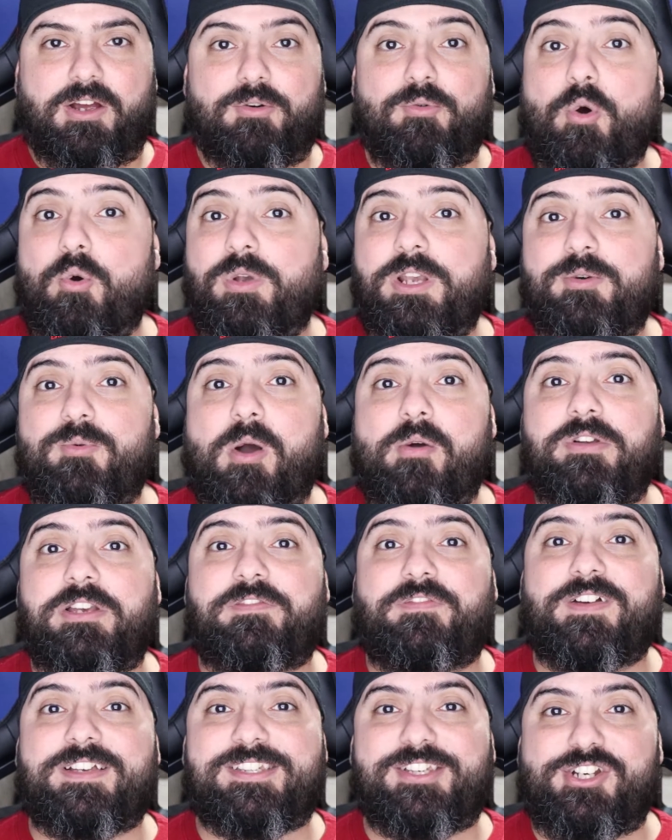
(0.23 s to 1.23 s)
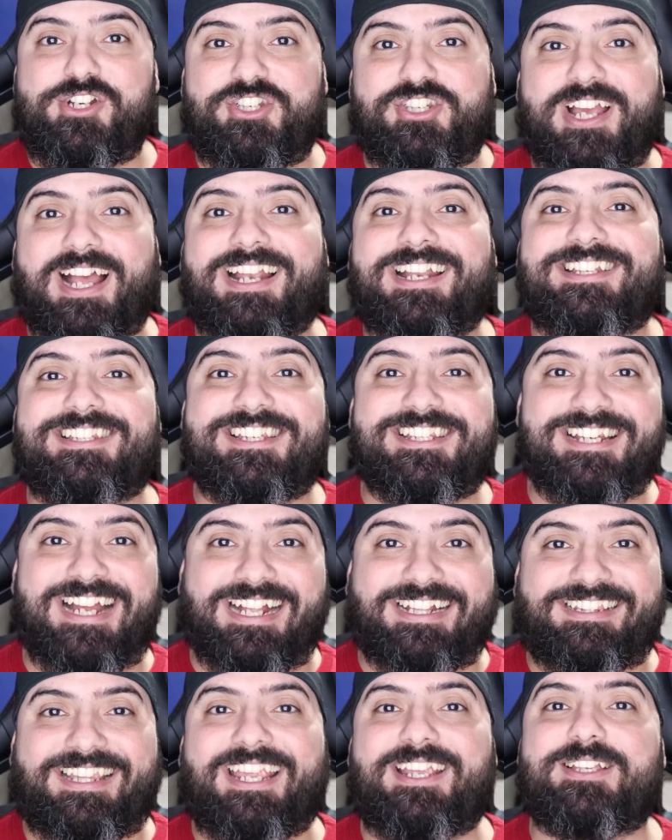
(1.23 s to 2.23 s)
O Only One University Challenge
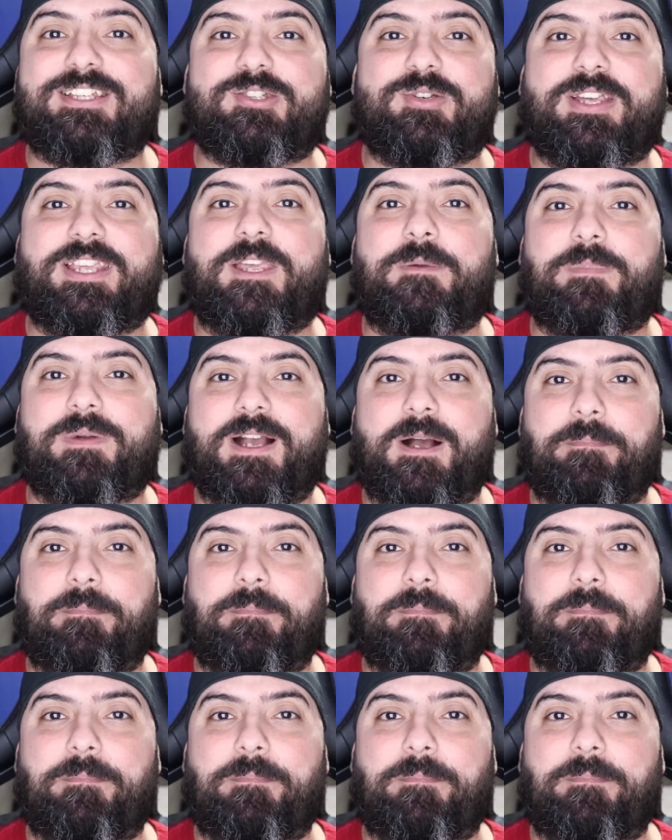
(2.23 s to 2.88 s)
já tem a sua equipe